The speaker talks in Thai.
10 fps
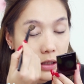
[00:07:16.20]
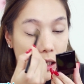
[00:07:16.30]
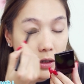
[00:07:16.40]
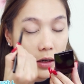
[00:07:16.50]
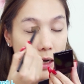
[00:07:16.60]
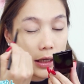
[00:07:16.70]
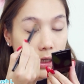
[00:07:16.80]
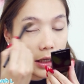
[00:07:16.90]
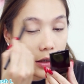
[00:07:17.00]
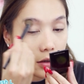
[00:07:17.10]
สีเนื้อ
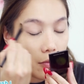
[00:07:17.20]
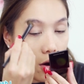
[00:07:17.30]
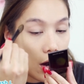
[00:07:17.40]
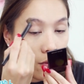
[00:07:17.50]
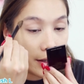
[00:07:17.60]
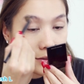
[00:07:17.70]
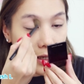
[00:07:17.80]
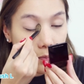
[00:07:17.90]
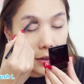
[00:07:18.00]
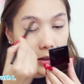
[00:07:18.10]
ที่เหมาะเอาไว้เซ็
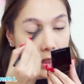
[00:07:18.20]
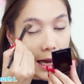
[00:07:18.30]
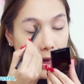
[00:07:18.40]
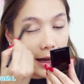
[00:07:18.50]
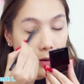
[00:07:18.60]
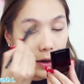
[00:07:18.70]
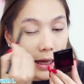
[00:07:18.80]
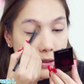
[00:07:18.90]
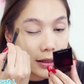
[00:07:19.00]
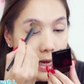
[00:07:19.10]
ตเปลือกตา เว
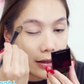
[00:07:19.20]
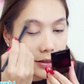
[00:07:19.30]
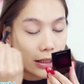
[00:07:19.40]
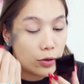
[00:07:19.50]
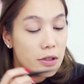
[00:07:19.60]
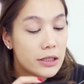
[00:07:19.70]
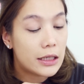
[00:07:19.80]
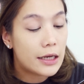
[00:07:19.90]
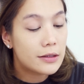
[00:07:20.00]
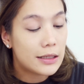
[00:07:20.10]
ลาจะแต่งสีนู้นสี
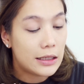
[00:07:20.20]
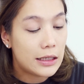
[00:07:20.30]
นั้นสี